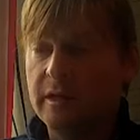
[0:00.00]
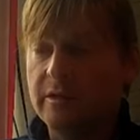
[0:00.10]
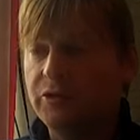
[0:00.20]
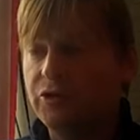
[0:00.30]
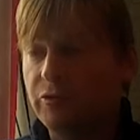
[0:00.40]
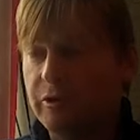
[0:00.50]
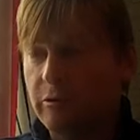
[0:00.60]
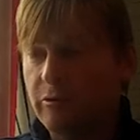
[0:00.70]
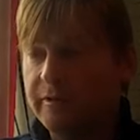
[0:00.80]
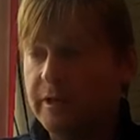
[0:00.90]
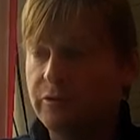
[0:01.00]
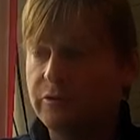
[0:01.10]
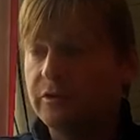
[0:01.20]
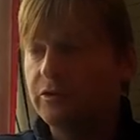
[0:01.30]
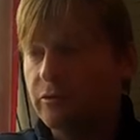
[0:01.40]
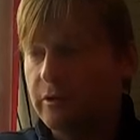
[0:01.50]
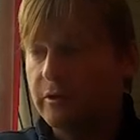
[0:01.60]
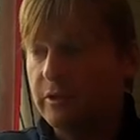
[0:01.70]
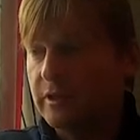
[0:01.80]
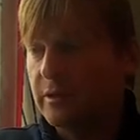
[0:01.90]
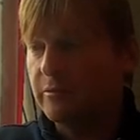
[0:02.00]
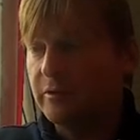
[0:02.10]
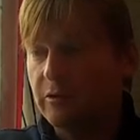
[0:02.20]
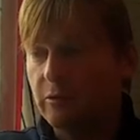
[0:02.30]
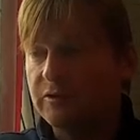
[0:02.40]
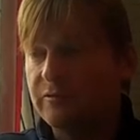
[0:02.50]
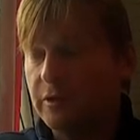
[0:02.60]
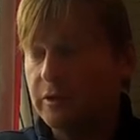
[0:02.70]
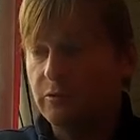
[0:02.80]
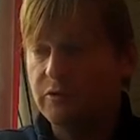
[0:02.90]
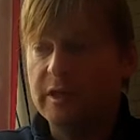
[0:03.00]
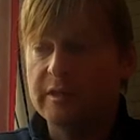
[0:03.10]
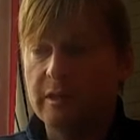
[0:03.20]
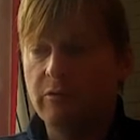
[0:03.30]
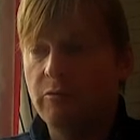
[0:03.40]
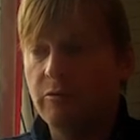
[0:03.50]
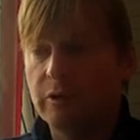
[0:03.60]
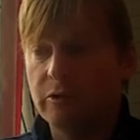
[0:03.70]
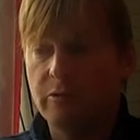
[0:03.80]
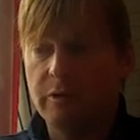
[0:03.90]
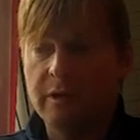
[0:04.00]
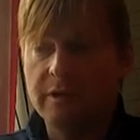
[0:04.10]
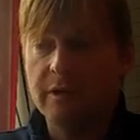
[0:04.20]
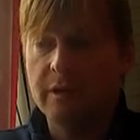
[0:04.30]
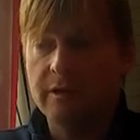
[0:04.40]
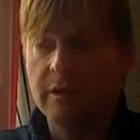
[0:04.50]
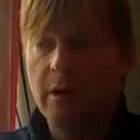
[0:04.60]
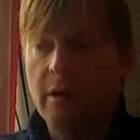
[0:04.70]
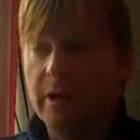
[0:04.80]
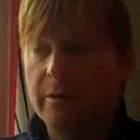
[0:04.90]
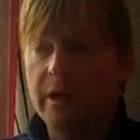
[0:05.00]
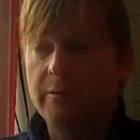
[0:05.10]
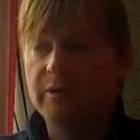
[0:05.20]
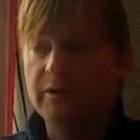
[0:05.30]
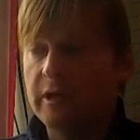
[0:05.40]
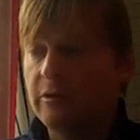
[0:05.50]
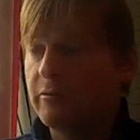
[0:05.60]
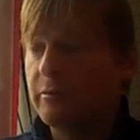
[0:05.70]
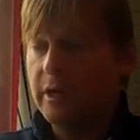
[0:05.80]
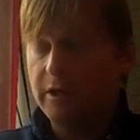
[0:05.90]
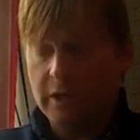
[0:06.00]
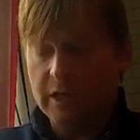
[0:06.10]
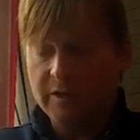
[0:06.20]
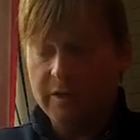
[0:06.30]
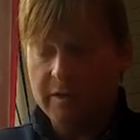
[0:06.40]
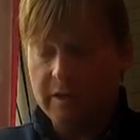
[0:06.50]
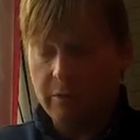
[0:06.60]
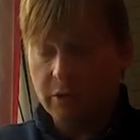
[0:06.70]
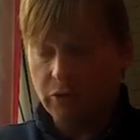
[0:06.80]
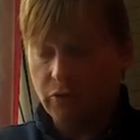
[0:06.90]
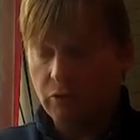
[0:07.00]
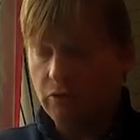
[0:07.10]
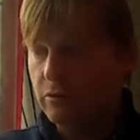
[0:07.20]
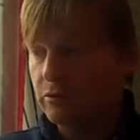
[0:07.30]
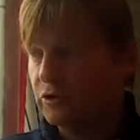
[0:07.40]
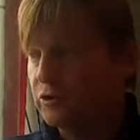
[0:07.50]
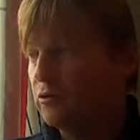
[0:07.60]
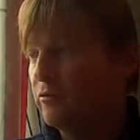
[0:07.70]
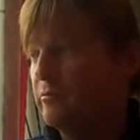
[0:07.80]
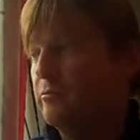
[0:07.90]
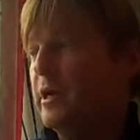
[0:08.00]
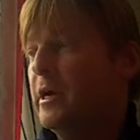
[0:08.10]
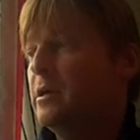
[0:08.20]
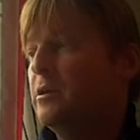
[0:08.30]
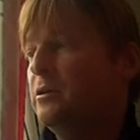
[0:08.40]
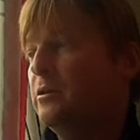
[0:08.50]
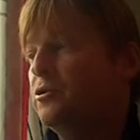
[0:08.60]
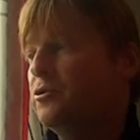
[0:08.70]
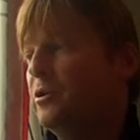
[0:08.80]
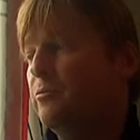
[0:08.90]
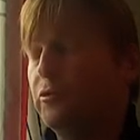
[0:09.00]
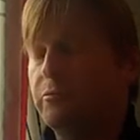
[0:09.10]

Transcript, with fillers: тысячу игроков найдется еще какие-то там их родственники, друзья, знакомые, у которых есть какие-то проблемы со здоровьем. Не кажется ли тебе, что 6 мая ничего не будет